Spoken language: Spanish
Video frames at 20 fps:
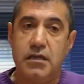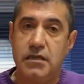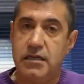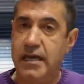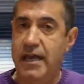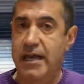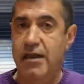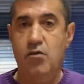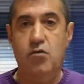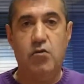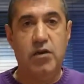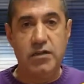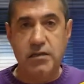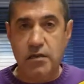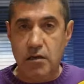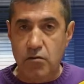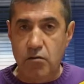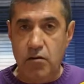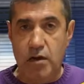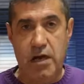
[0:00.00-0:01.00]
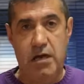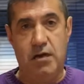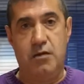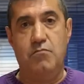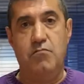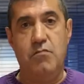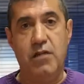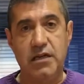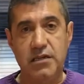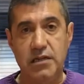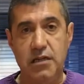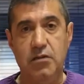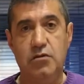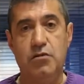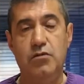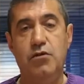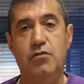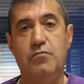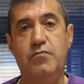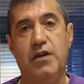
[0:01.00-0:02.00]
que no es el lugar más
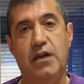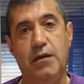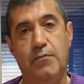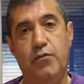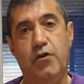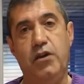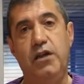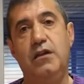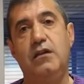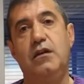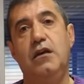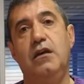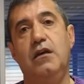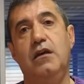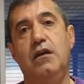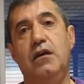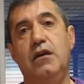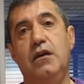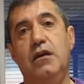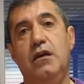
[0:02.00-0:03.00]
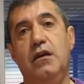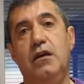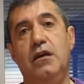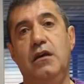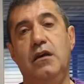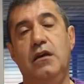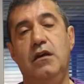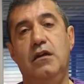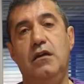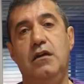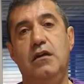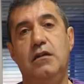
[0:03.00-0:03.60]
idóneo para poner eh,